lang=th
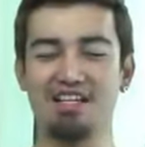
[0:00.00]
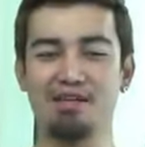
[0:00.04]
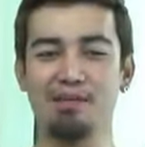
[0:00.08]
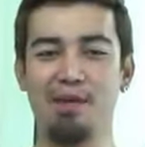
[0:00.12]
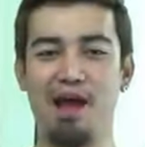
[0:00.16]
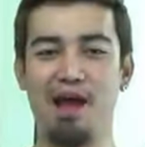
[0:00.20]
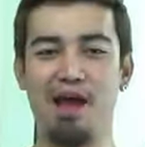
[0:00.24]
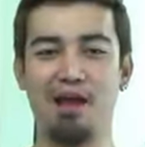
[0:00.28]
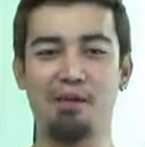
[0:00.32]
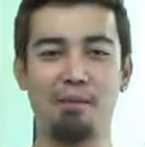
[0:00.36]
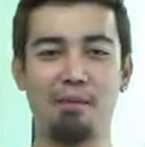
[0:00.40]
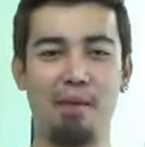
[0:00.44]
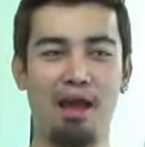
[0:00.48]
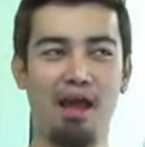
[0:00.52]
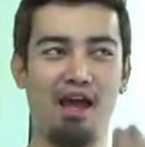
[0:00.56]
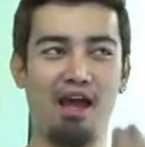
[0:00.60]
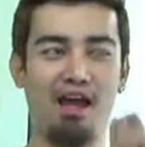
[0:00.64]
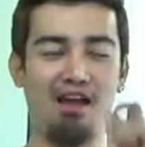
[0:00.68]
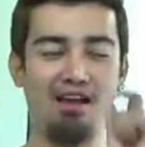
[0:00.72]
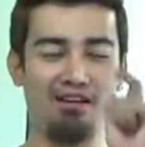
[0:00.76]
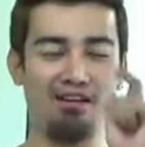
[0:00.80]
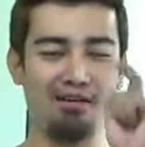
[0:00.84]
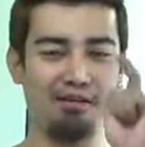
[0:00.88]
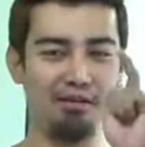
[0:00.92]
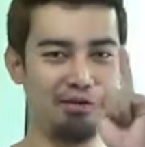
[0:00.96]
ที่ผ่านมา
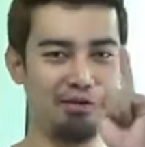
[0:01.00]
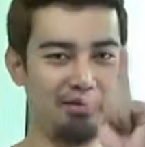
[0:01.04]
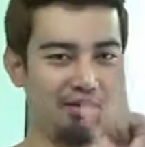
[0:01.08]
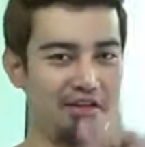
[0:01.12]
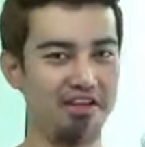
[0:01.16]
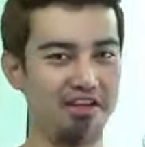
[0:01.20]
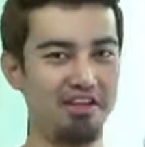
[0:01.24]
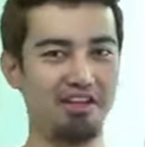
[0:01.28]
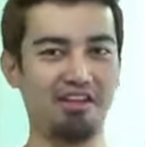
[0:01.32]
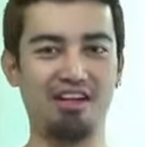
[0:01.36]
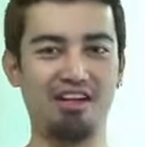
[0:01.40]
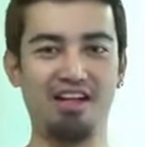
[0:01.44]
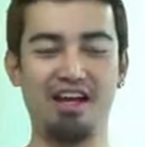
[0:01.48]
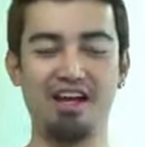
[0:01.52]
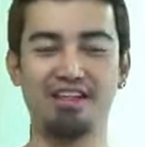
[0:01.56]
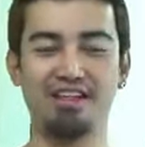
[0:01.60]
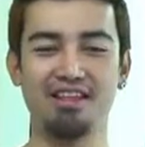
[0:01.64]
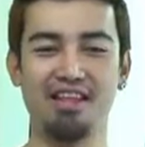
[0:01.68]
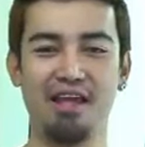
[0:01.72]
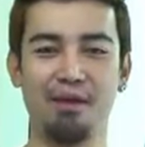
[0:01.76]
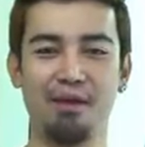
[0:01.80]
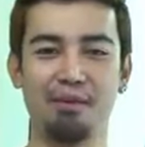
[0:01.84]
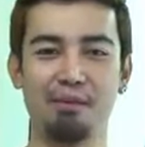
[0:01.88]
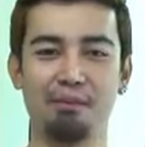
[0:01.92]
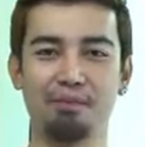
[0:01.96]
หนึ่งเดือน
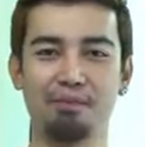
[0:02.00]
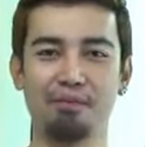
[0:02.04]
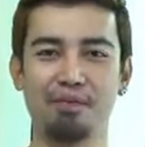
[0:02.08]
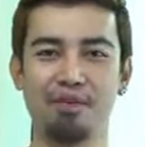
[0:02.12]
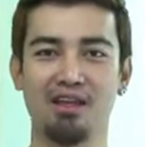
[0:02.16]
เต็ม